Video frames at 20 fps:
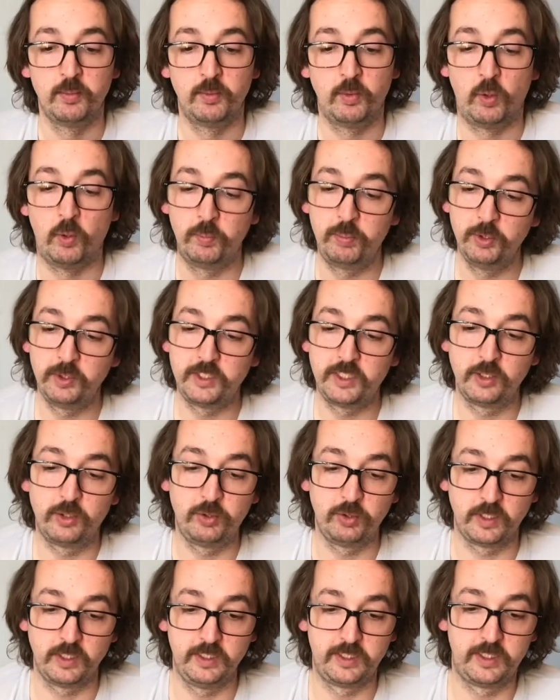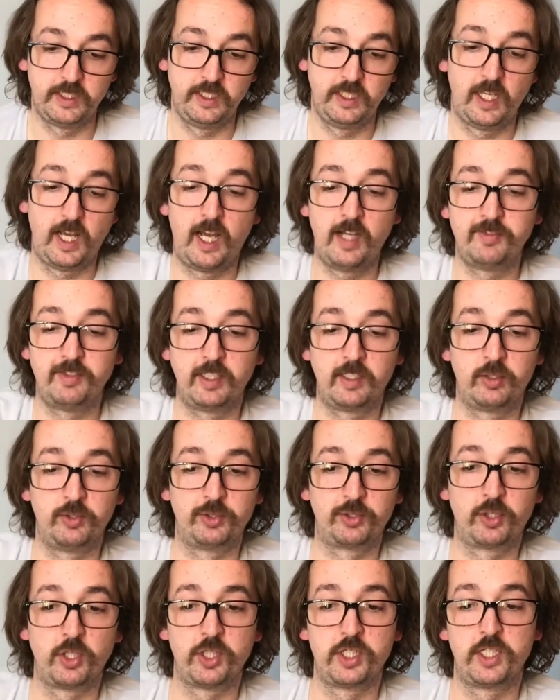On peut sécuriser avec le
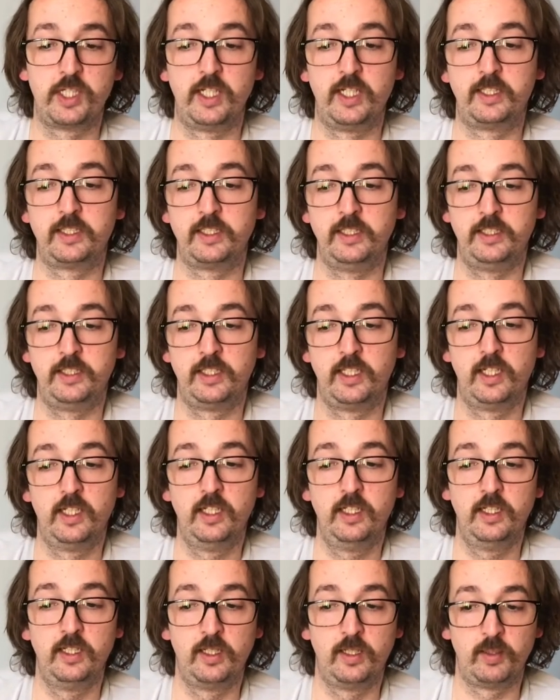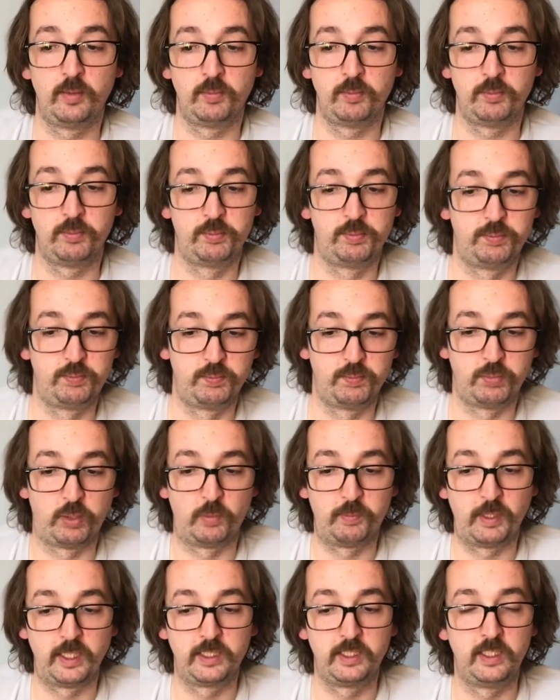scotch d'électricien pour
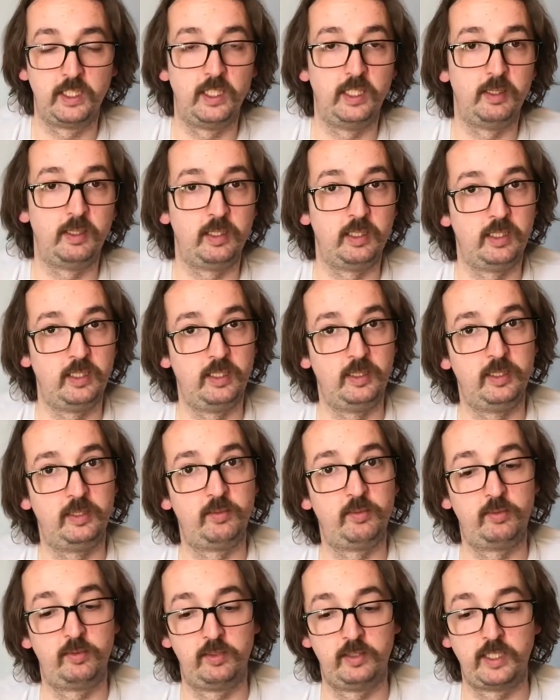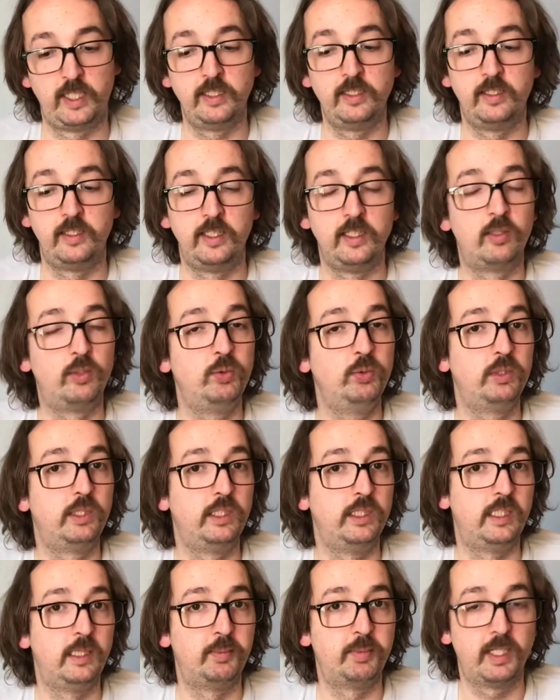pas qu'il y ait les, les des clous qui
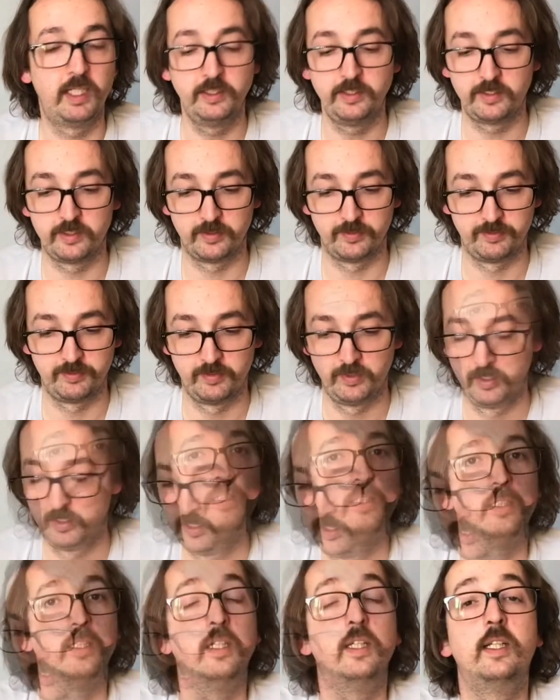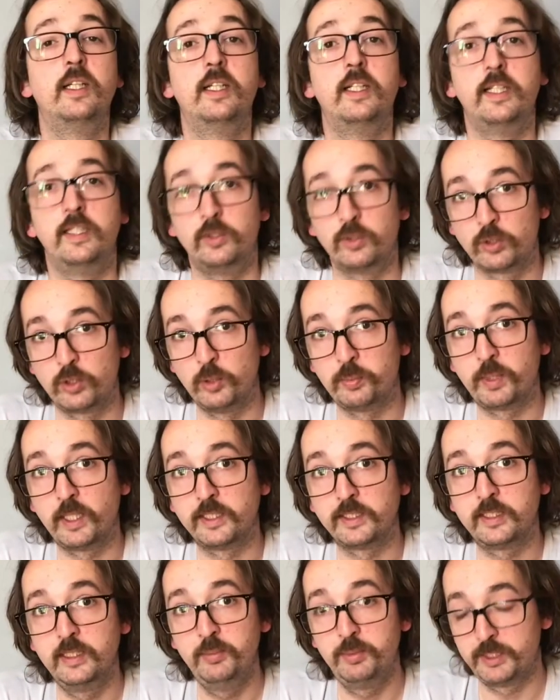dépassent. Donc le
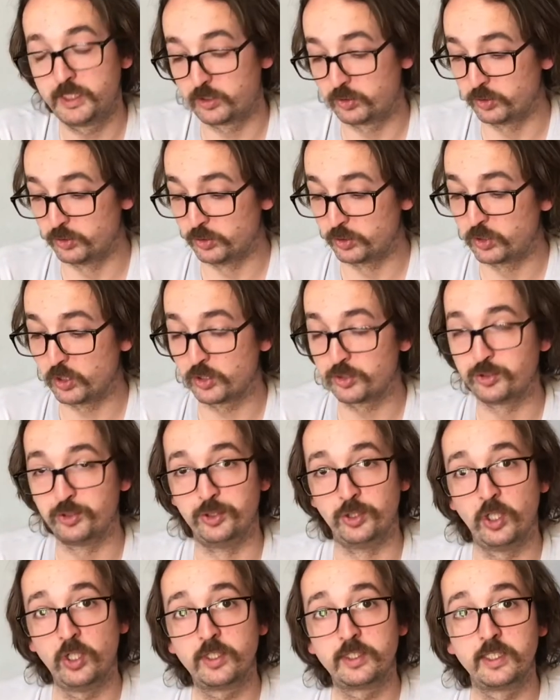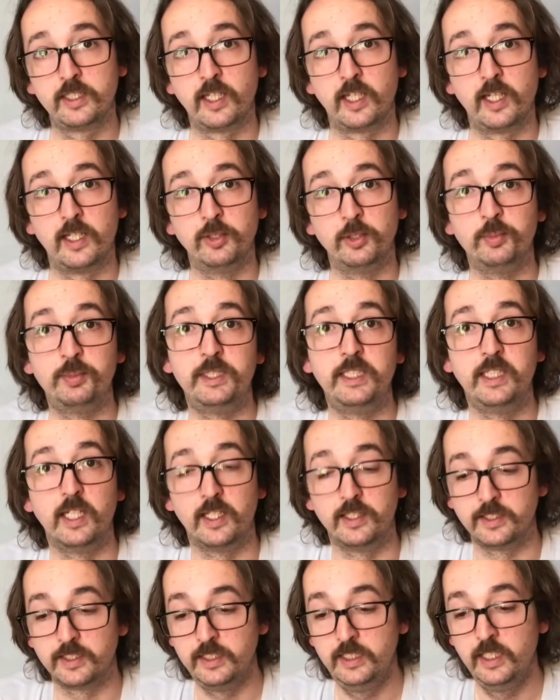principe, c'est que nos corps sonores, c'est-à-dire là nos petits
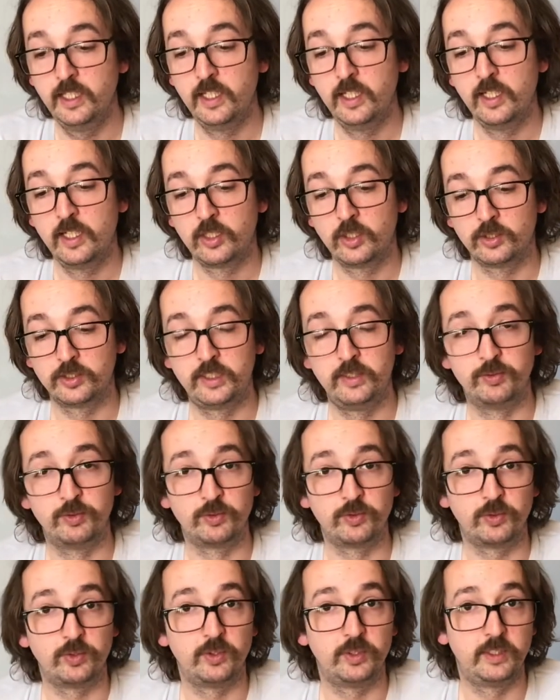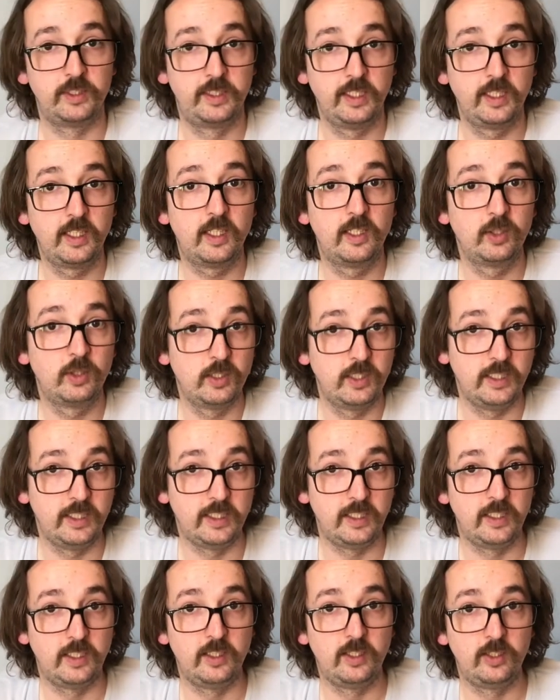grains quand ils vont
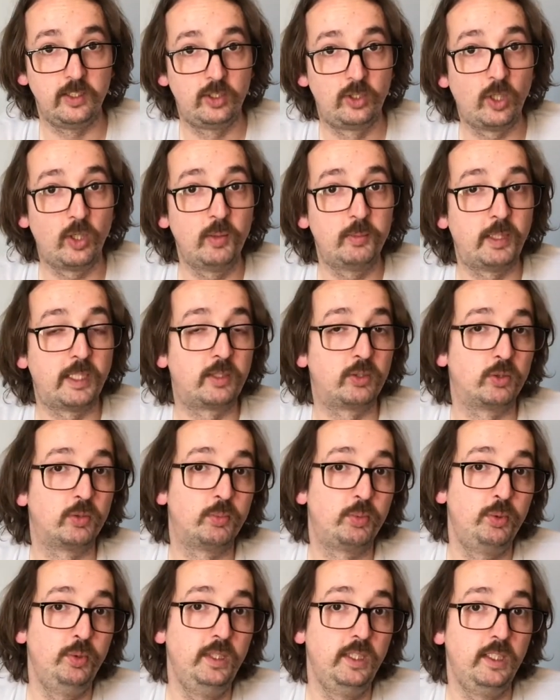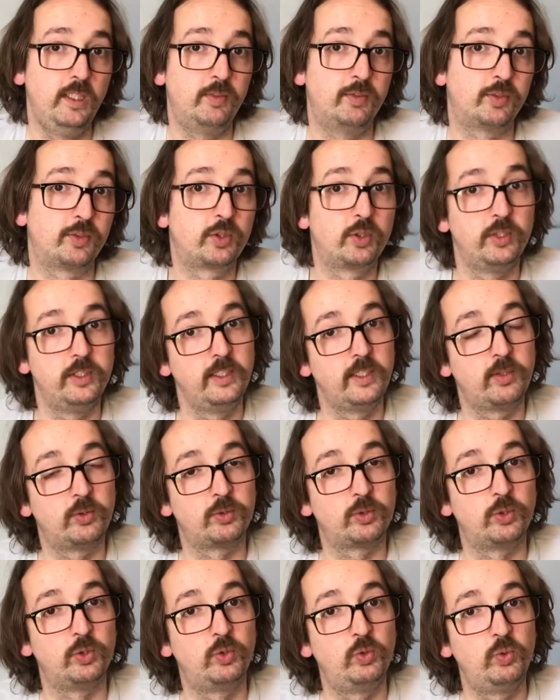dégringoler dans le bâton de pluie, ils vont se cogner
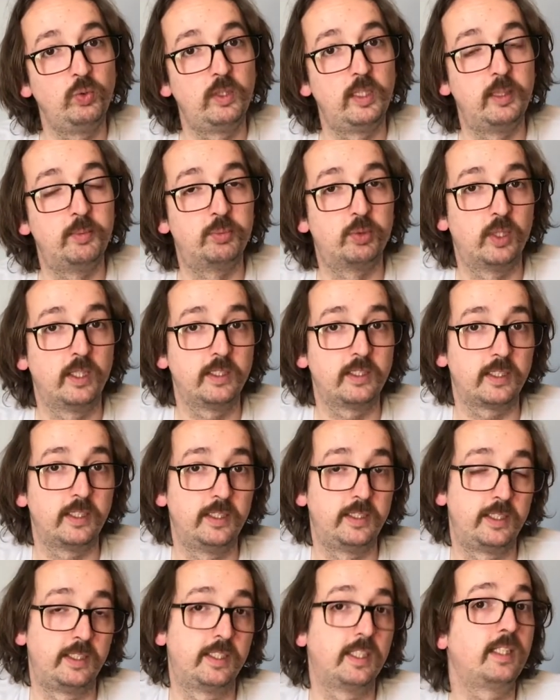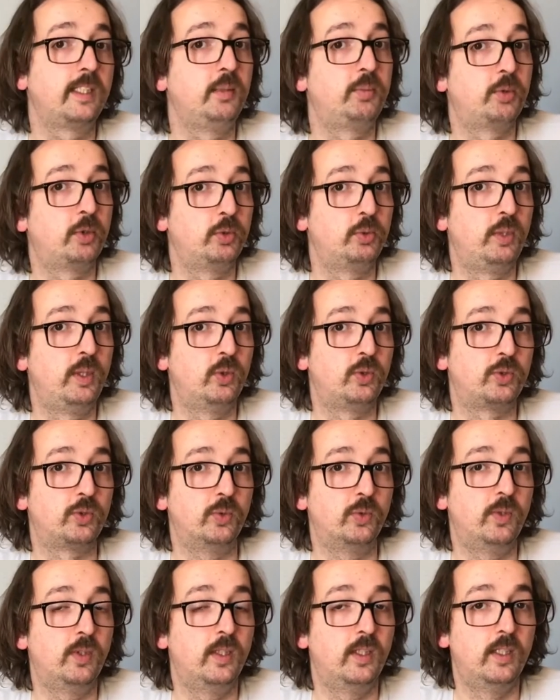contre toutes les pointes et c'est ça qui produit le son.